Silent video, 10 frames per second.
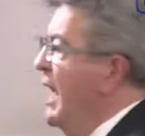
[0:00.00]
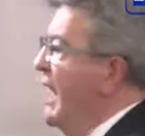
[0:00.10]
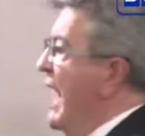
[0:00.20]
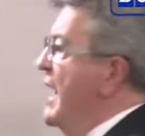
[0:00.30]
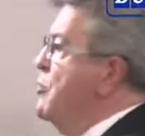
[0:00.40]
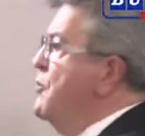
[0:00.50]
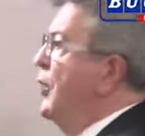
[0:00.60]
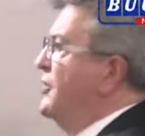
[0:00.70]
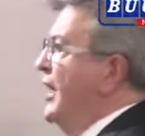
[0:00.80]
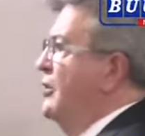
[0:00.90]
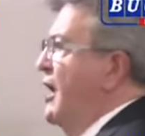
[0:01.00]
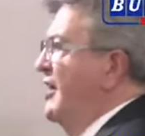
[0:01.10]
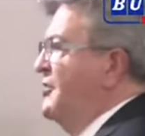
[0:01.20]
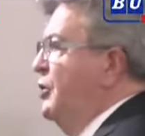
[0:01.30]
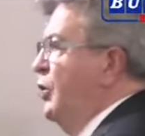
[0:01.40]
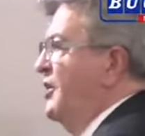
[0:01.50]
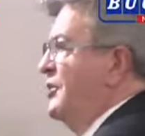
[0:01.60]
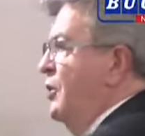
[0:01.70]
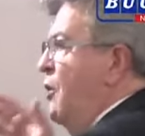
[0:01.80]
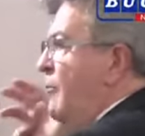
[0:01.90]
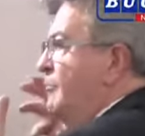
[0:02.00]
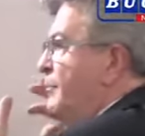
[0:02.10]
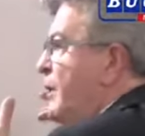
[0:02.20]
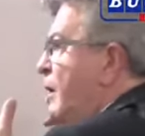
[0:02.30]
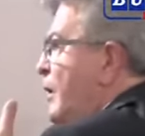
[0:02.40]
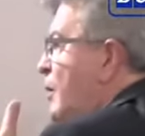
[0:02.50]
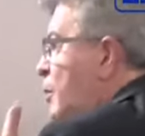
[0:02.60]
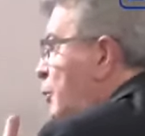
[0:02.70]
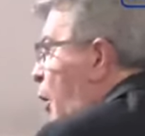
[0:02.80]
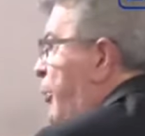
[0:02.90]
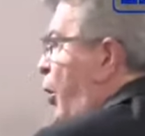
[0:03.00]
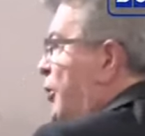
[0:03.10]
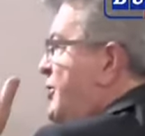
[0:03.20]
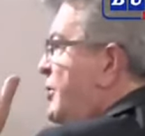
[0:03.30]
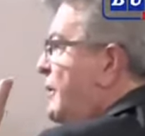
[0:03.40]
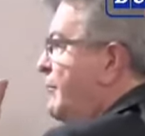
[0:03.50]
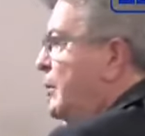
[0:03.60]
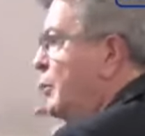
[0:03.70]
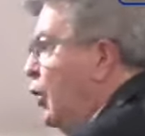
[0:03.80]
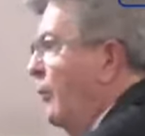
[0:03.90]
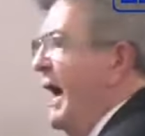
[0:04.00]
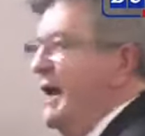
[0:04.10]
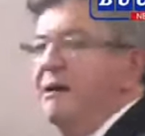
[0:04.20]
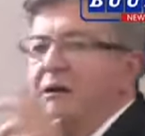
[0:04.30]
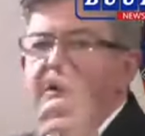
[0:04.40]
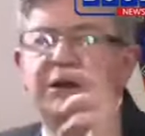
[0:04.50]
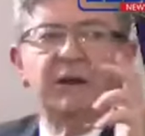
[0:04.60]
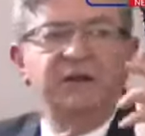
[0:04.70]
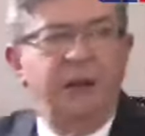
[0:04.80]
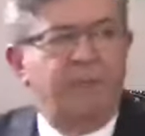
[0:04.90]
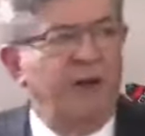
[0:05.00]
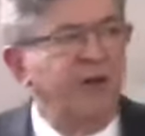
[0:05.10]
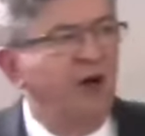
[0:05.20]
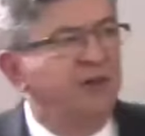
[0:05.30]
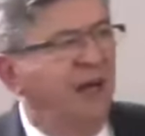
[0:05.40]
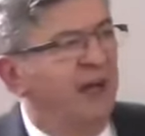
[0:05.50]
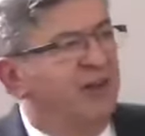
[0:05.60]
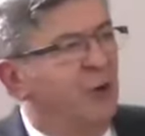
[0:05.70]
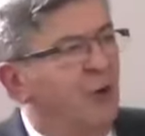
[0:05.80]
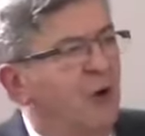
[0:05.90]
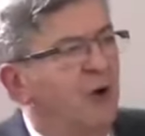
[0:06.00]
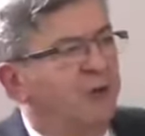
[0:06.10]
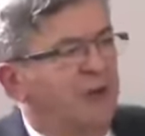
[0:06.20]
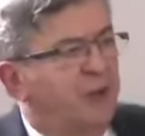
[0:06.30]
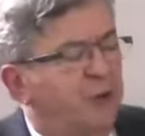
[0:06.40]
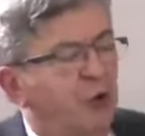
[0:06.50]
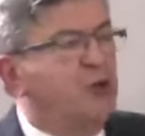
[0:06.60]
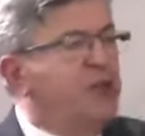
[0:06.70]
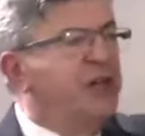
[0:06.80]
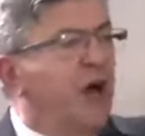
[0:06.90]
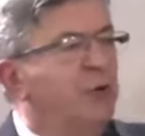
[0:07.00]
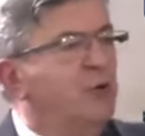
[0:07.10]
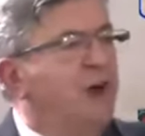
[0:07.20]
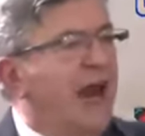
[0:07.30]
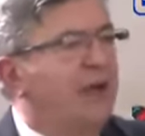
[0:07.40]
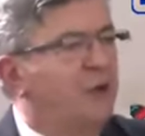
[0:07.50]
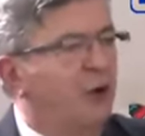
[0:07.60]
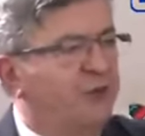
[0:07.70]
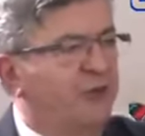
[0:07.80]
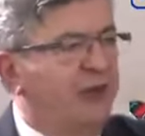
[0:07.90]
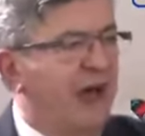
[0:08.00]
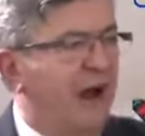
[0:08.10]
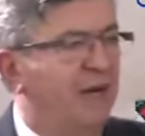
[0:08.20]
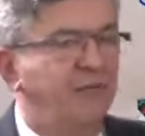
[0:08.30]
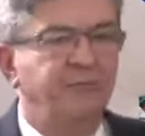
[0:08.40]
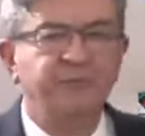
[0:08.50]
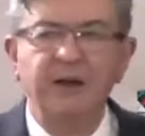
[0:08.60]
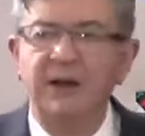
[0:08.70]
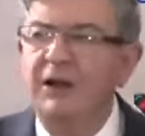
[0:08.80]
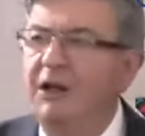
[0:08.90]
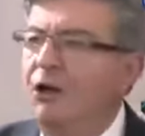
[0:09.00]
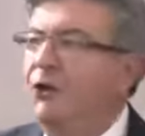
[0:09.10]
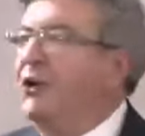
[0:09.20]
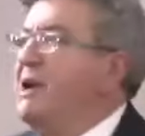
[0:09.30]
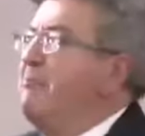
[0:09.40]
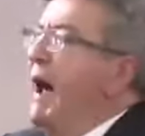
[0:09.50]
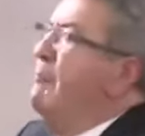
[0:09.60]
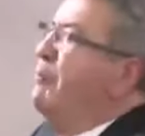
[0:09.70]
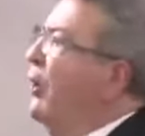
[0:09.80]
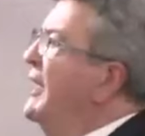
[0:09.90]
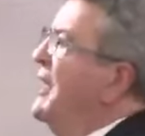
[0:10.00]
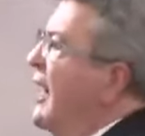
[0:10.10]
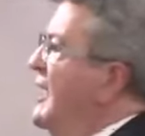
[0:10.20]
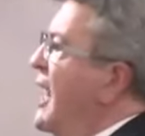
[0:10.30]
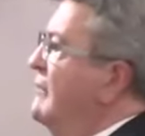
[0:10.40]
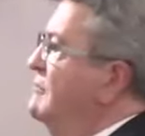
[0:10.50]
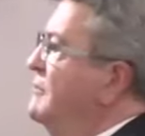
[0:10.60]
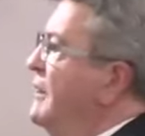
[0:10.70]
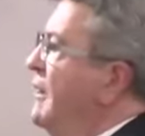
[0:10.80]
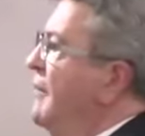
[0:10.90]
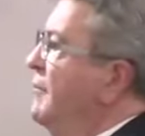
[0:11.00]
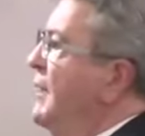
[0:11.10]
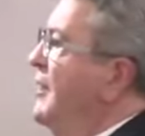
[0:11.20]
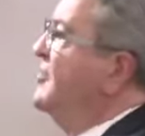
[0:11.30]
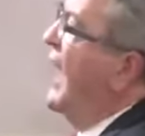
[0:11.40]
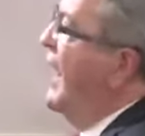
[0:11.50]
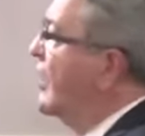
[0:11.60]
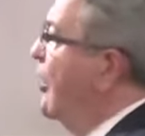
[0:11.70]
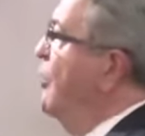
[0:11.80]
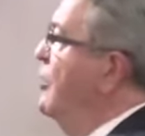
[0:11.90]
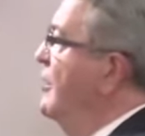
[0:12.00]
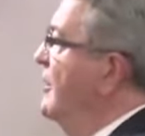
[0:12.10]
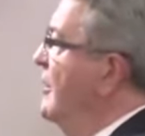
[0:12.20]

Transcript: la nouveauté de la situation nombreuse, urbaine, dépendant des réseaux, fait surgir un nouvel acteur social. Ce n'est pas le prolétariat, ça l'inclut,